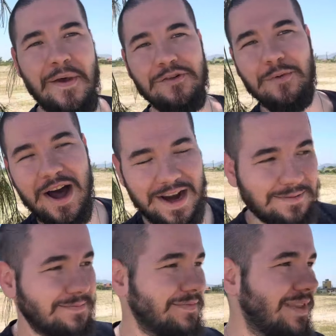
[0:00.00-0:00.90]
Vambora.
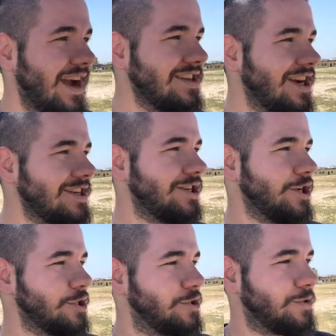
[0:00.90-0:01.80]
É, diante
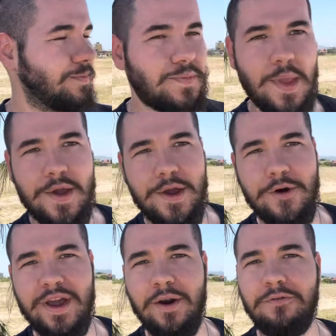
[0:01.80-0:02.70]
disso,
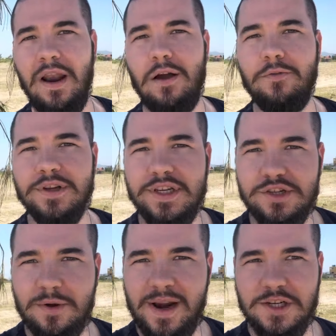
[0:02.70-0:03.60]
eu quero falar com você
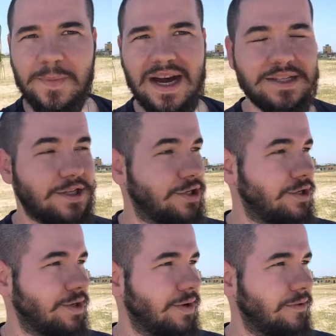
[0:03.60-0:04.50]
sobre as bases
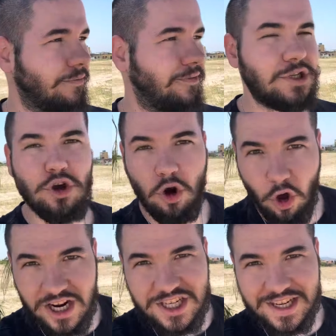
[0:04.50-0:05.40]

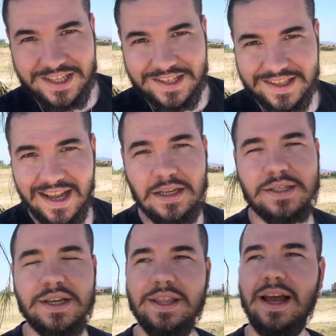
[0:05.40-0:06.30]
fisiológicas da
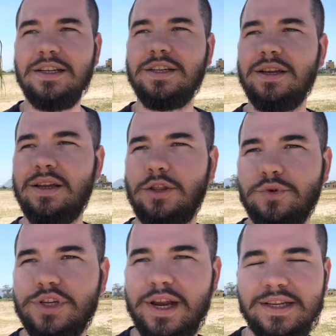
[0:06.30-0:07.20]
ansiedade e do
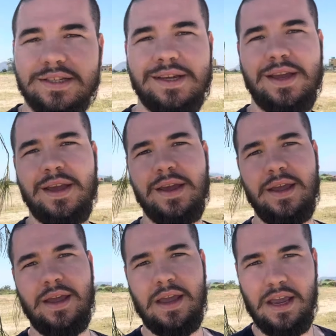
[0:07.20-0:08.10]
estresse
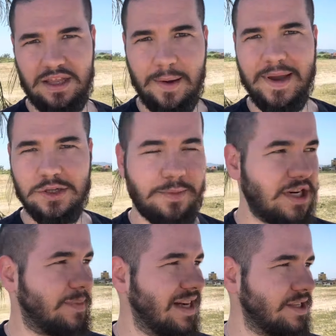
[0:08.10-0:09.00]
e também sobre
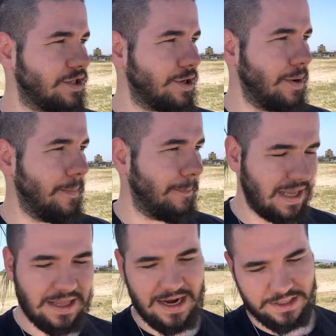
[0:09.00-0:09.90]
as bases
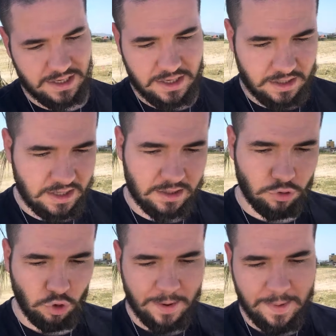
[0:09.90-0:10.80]
mentais, né? que, que, é
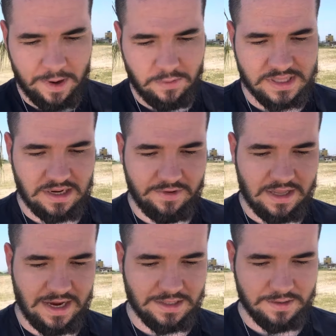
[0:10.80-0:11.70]
tudo a mesma coisa, na
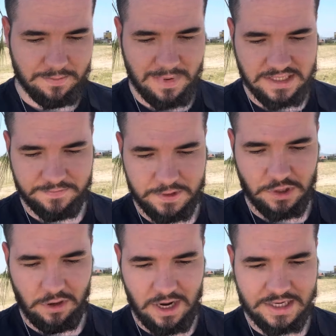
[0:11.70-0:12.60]
verdade. Base
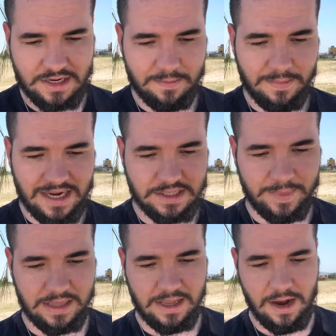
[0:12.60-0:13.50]
fisiológica, base
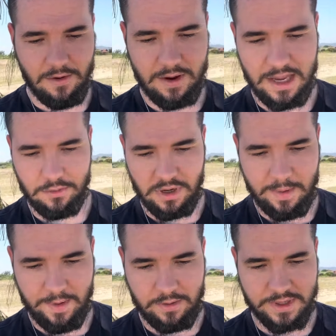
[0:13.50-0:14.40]
mental, é tudo a
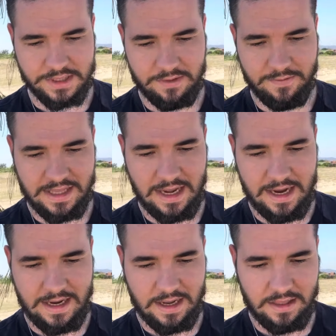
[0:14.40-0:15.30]
mesma coisa. Vai estar tá
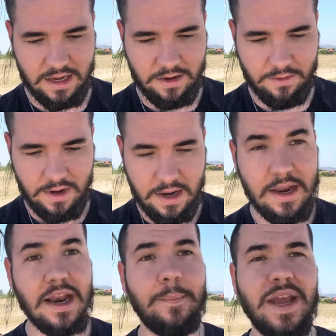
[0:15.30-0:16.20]
aí andando
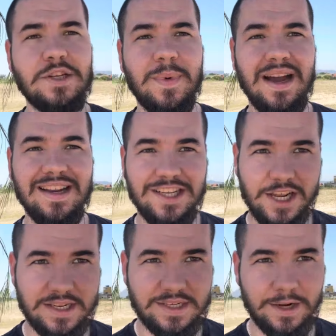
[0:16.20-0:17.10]
na mesma
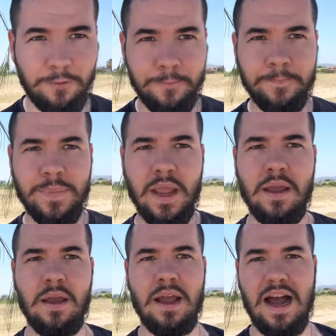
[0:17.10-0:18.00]
direção.
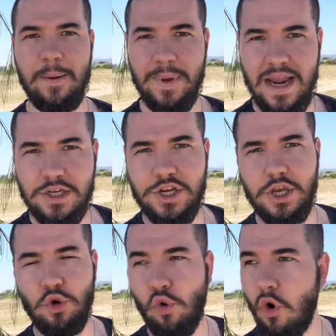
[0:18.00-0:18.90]
A mente
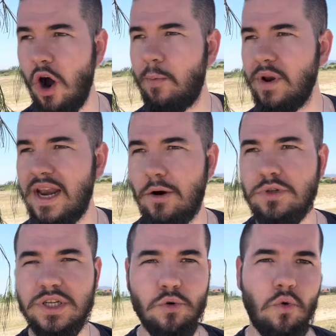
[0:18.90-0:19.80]
e o corpo não
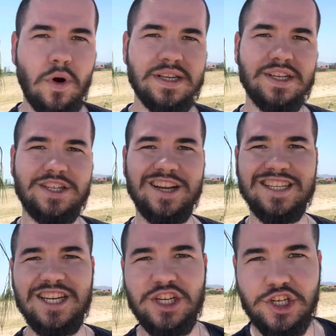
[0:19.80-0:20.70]
são coisas
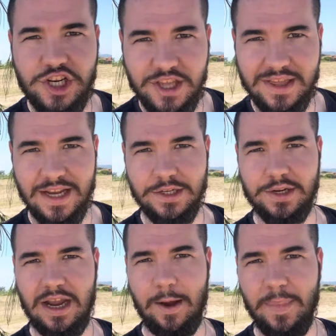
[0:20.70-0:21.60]
distintas.
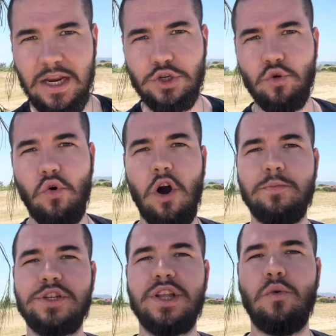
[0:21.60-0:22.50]
A mente e o corpo
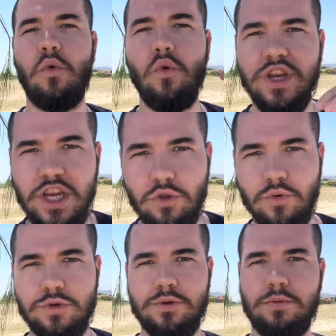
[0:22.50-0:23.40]
estão unidos
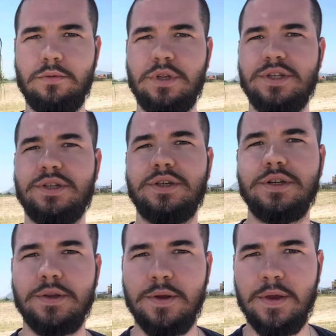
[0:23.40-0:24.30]
nesse
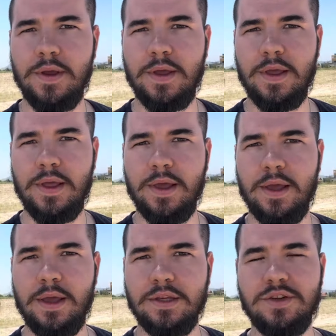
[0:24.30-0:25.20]
sentido.
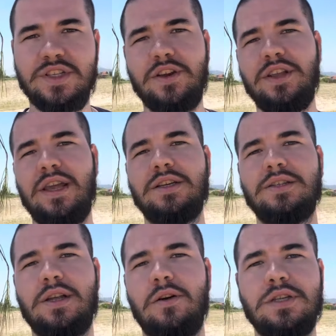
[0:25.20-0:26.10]
Se você não entende
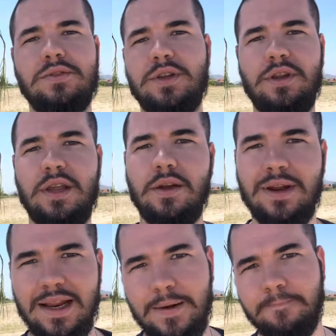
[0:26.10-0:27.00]
esse negócio, você não entendeu
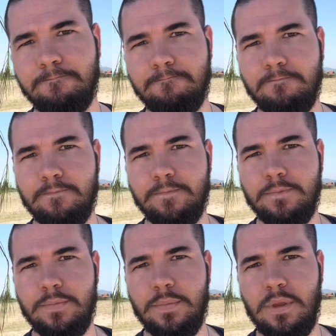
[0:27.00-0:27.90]
nada.
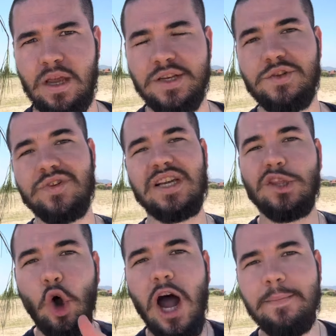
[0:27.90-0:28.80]
Se você
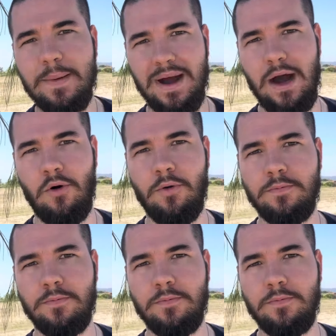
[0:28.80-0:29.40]
dorme mal,